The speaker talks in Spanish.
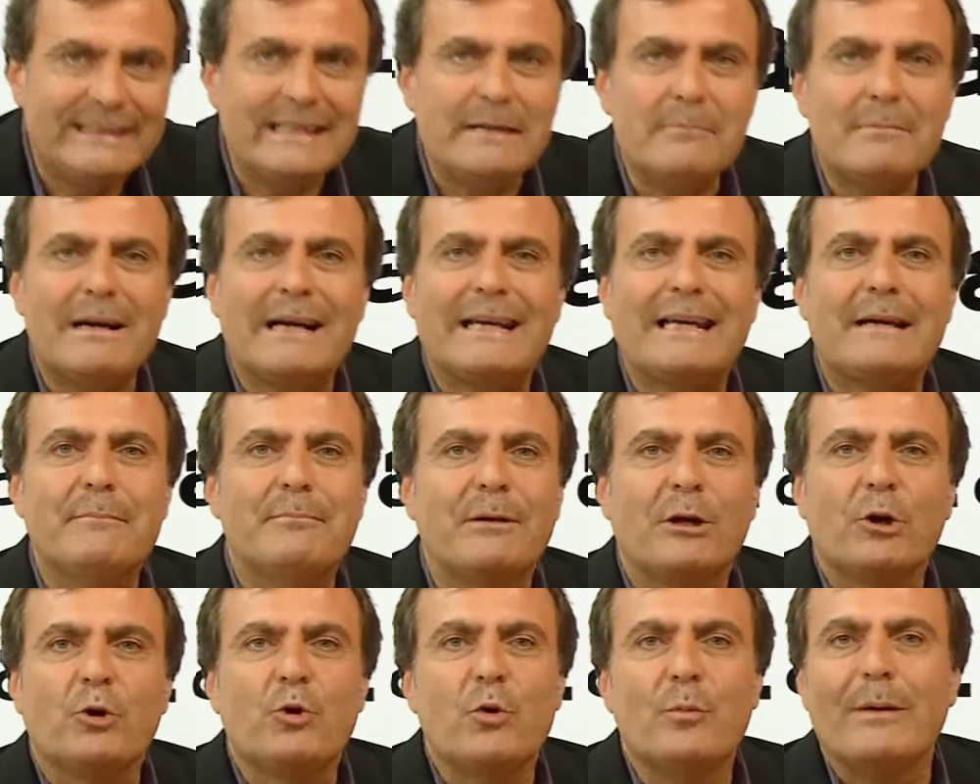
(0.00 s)
Tema que
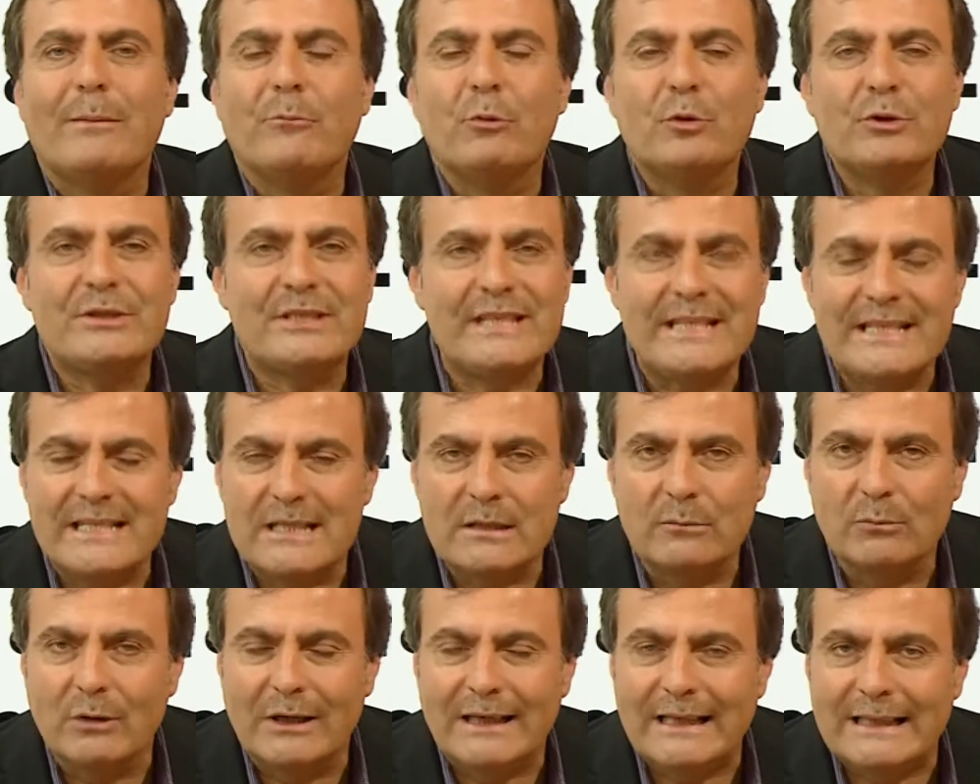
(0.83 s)
preocupa
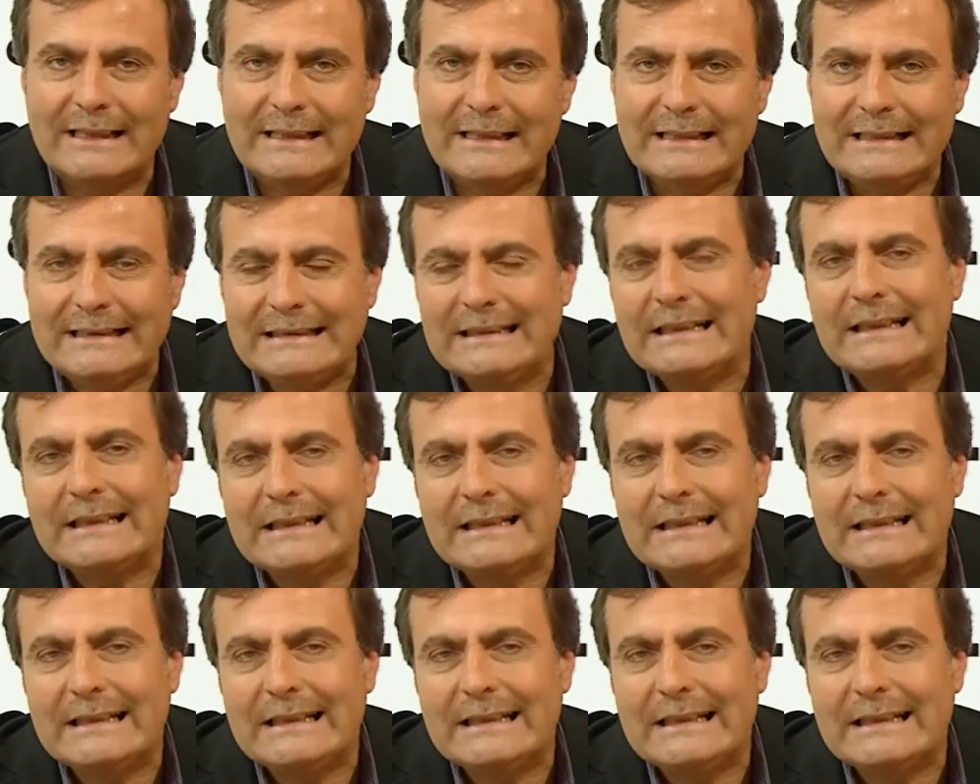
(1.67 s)
muchísimo a la gente.